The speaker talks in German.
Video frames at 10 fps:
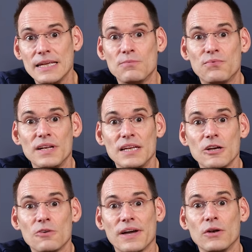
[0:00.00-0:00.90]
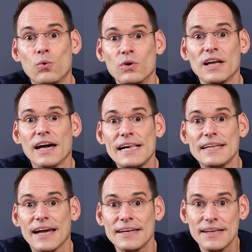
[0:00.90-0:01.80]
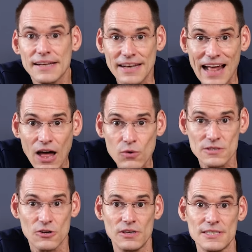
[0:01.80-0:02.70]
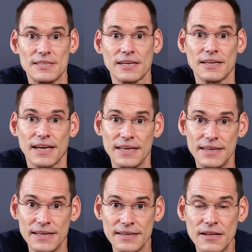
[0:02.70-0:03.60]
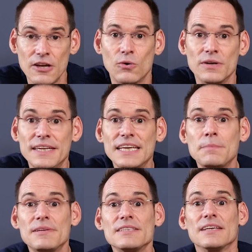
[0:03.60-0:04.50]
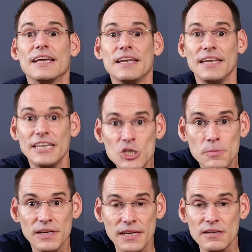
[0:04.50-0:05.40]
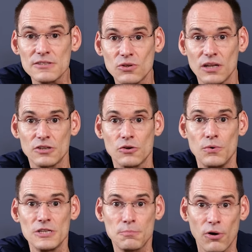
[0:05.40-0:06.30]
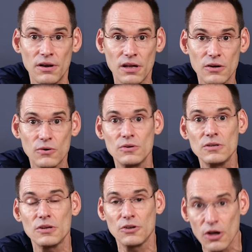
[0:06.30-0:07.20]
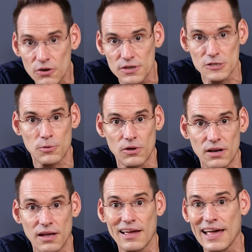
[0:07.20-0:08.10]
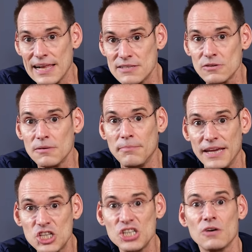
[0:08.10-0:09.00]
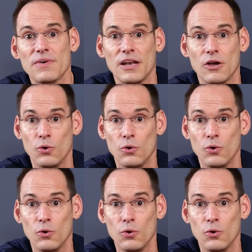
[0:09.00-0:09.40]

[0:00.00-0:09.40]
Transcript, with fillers: die empfindlich auf einen hohen Gehalt an Nahrungskolesterin reagieren und hier gibt es genetisch bedingt sogenannte Responder und Non-Responder, also Menschen, die auf eine